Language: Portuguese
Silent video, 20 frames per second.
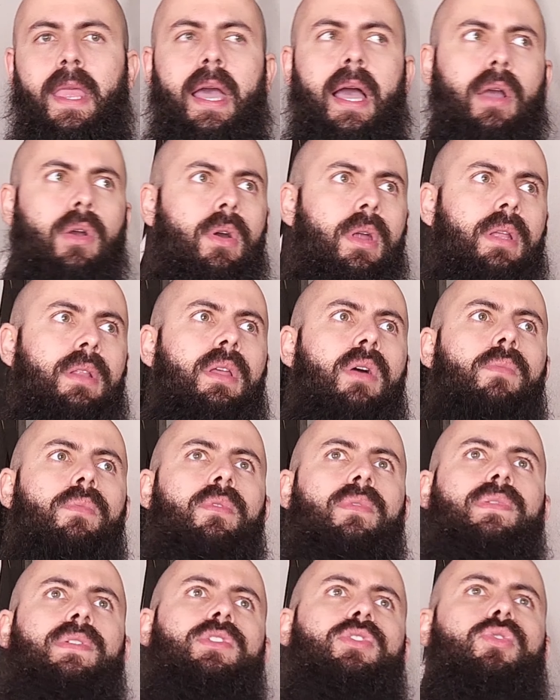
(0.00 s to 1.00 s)
Agora não,
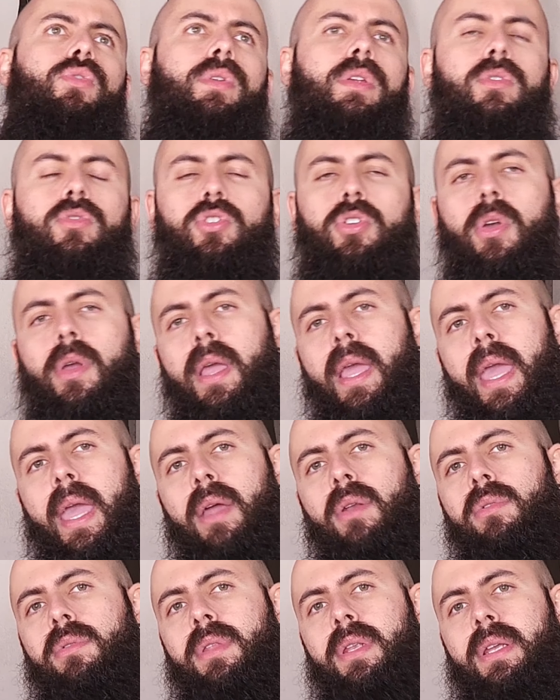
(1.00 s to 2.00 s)
professor, eu só
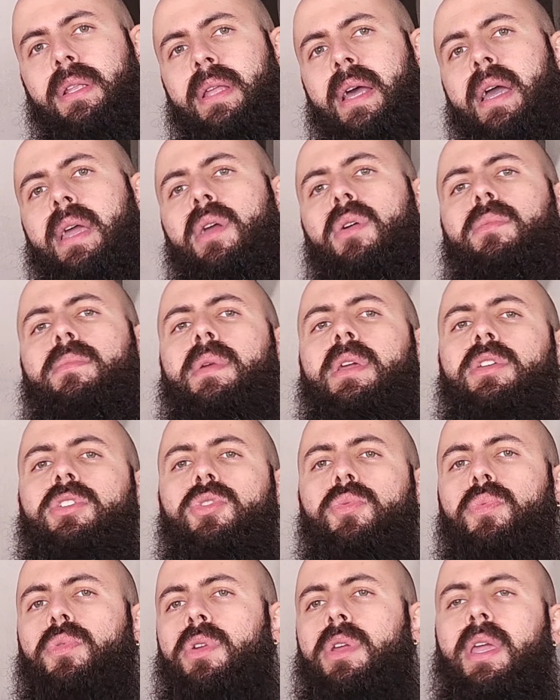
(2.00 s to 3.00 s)
quero treinar
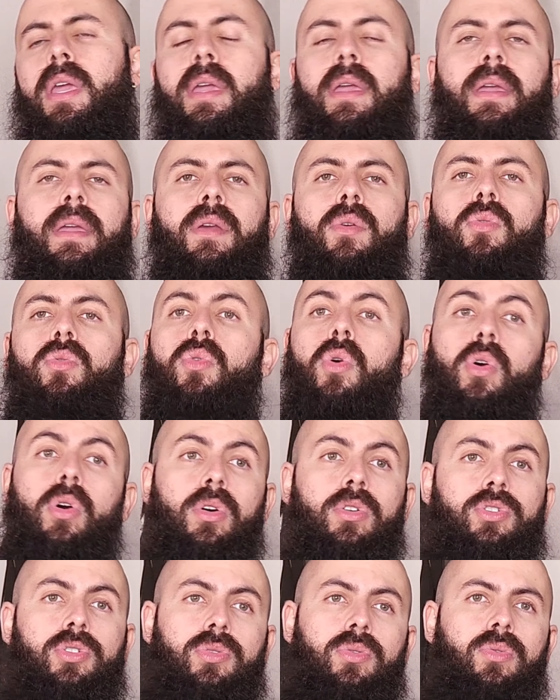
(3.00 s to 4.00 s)
realmente porque eu
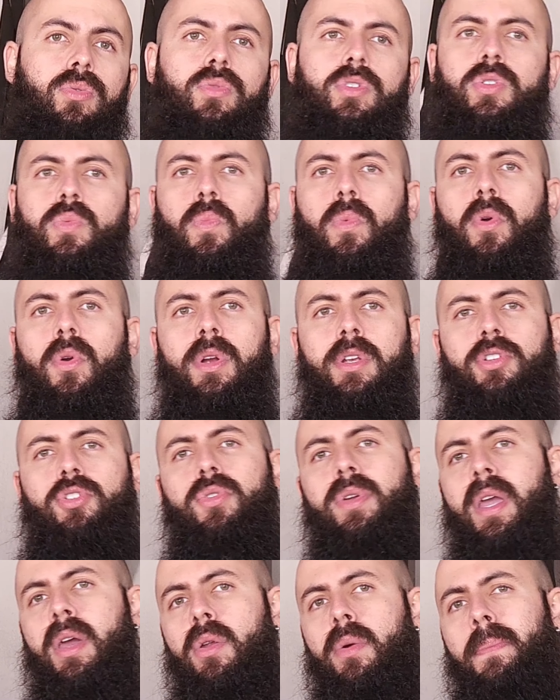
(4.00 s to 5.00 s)
gosto do esporte, eu
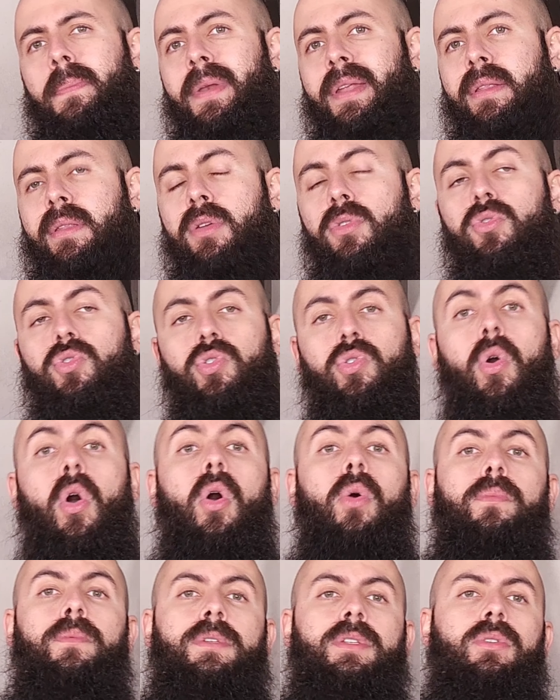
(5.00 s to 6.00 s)
quero aprender os
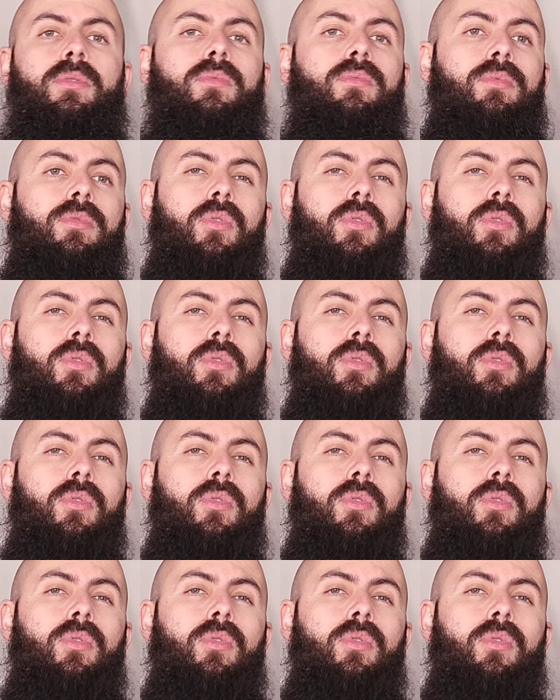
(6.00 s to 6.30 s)
golpes, eu não,